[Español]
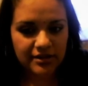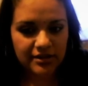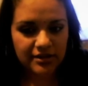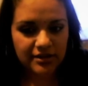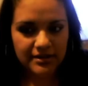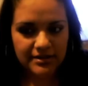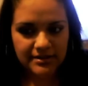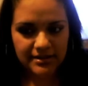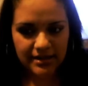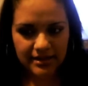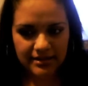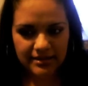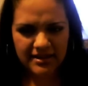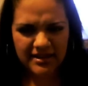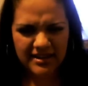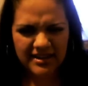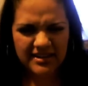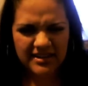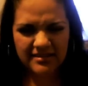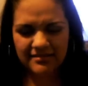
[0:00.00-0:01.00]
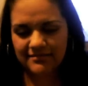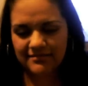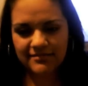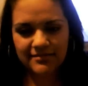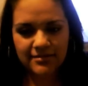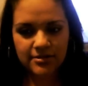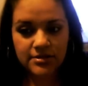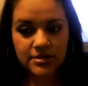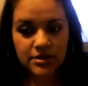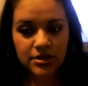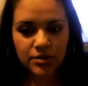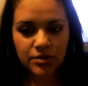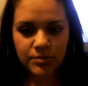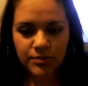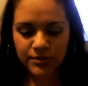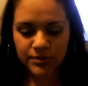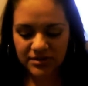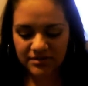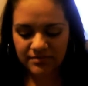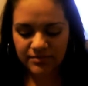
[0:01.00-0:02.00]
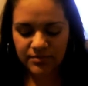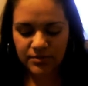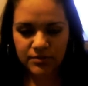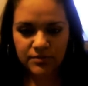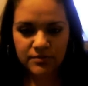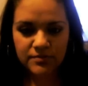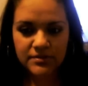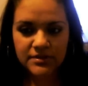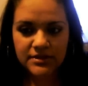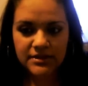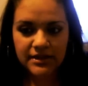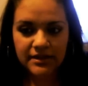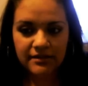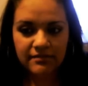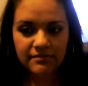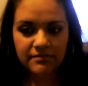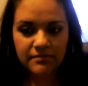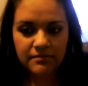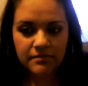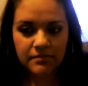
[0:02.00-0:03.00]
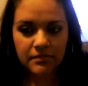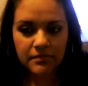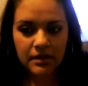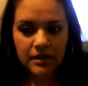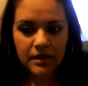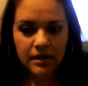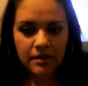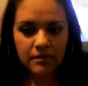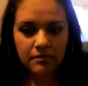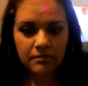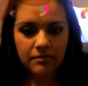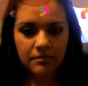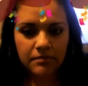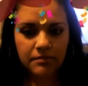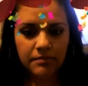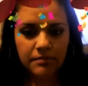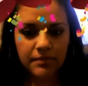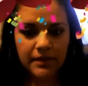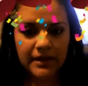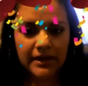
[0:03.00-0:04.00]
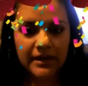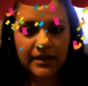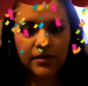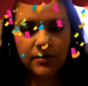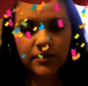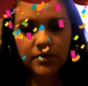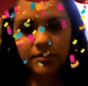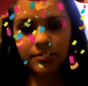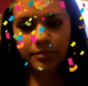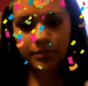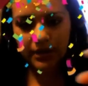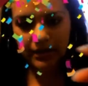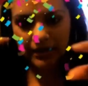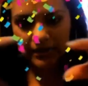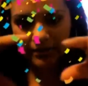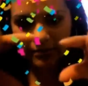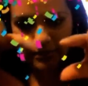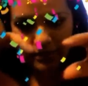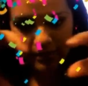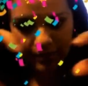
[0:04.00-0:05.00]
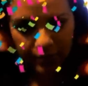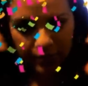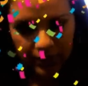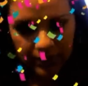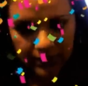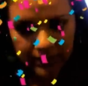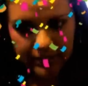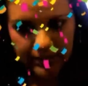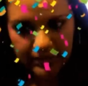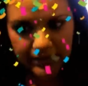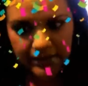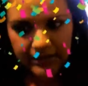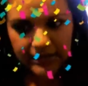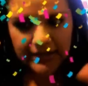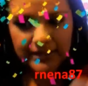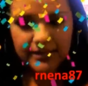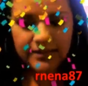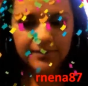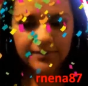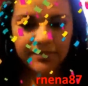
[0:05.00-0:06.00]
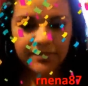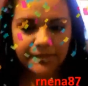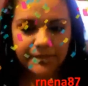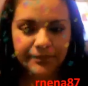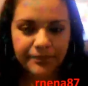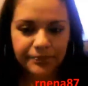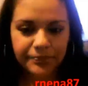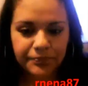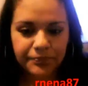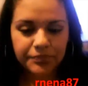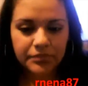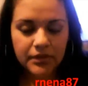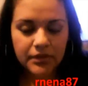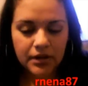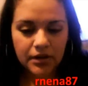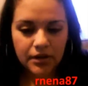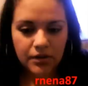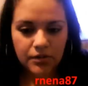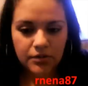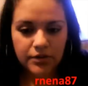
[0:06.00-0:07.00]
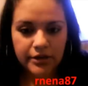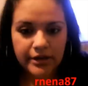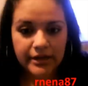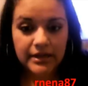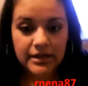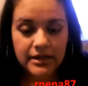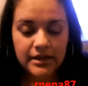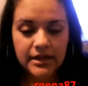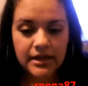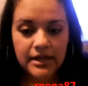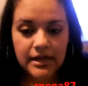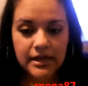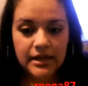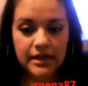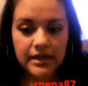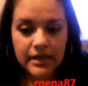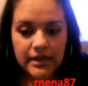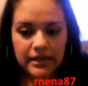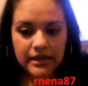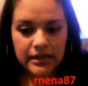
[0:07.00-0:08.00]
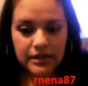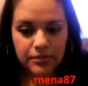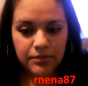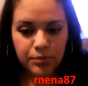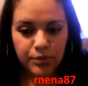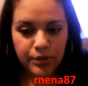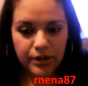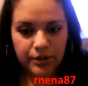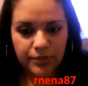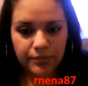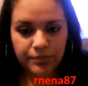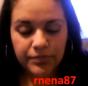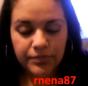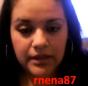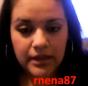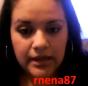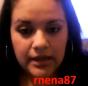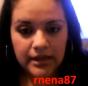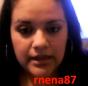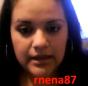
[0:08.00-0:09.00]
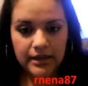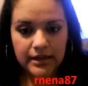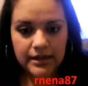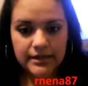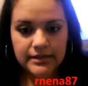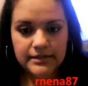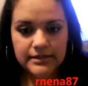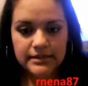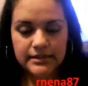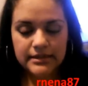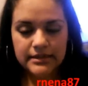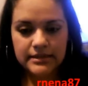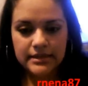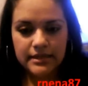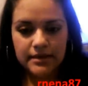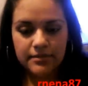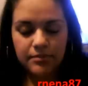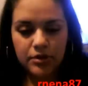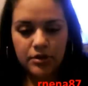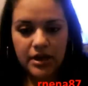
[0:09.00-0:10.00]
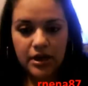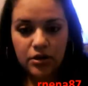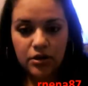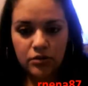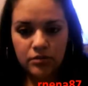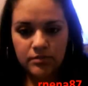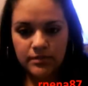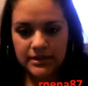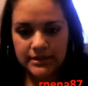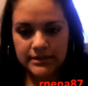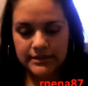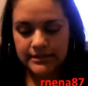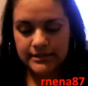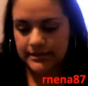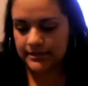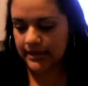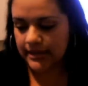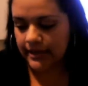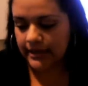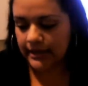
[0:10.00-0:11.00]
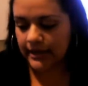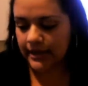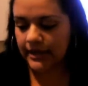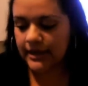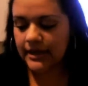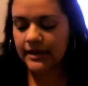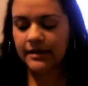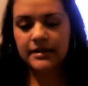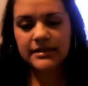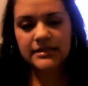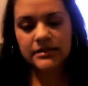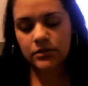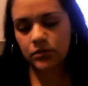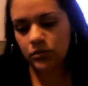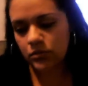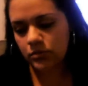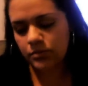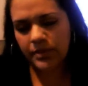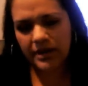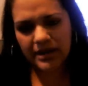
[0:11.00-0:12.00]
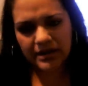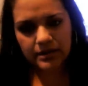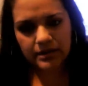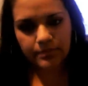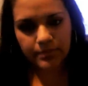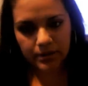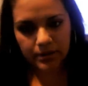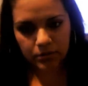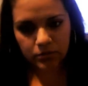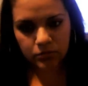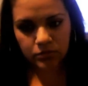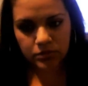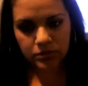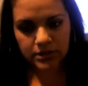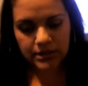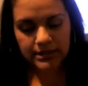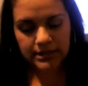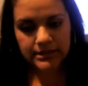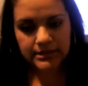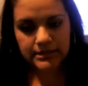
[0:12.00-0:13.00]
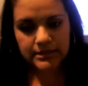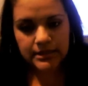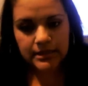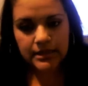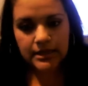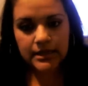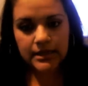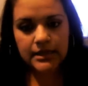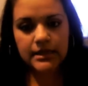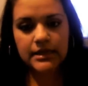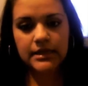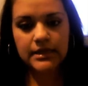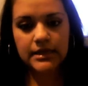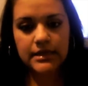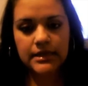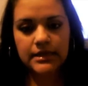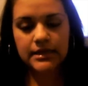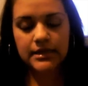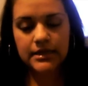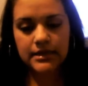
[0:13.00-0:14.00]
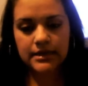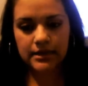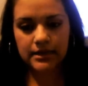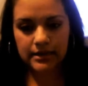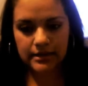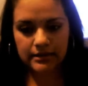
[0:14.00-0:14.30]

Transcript: -N no sé cómo se pronuncia, pero por aquí voy a poner el nick ok y bueno este voy a comenzar ella hace un par de preguntas y